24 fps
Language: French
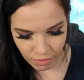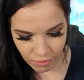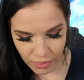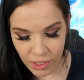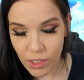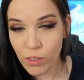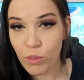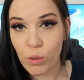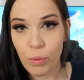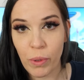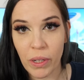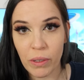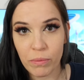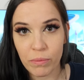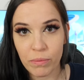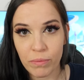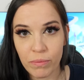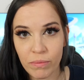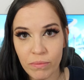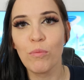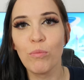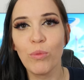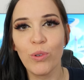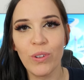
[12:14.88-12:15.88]
S'il vous plaît.
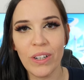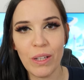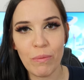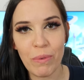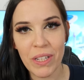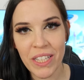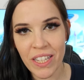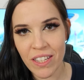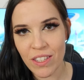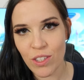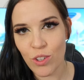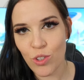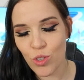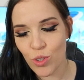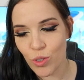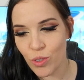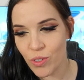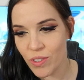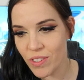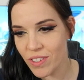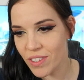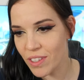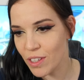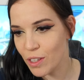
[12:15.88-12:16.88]
Bon, les bannières, c'est une
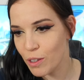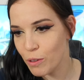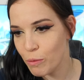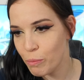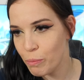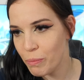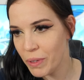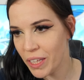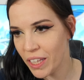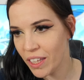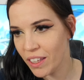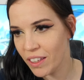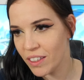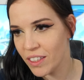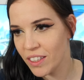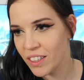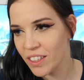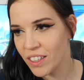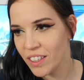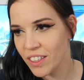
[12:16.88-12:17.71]
chose, mais